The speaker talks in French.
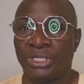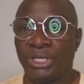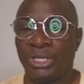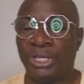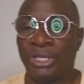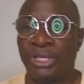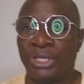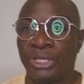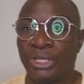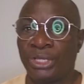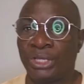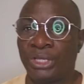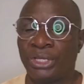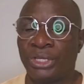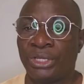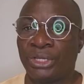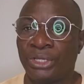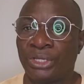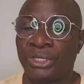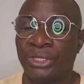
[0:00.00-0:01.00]

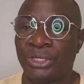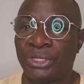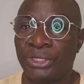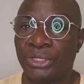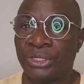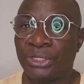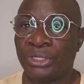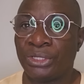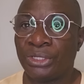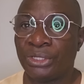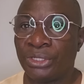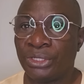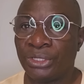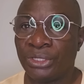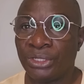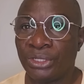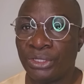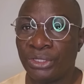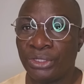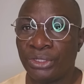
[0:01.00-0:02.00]
euh,
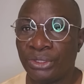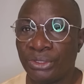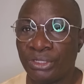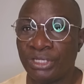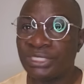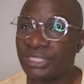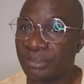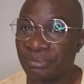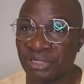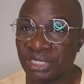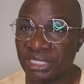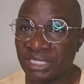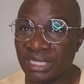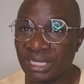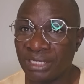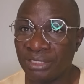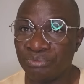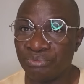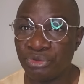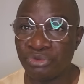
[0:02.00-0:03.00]
les
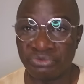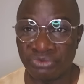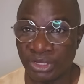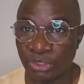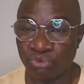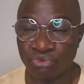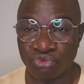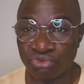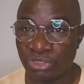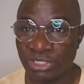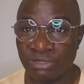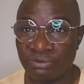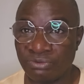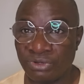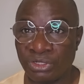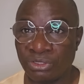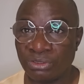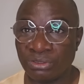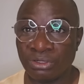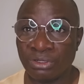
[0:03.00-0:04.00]
Américains peuvent faire tout ce qu'ils
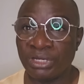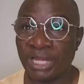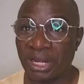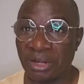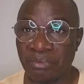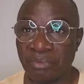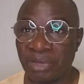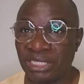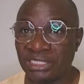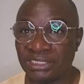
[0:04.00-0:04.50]
veulent en Allemagne.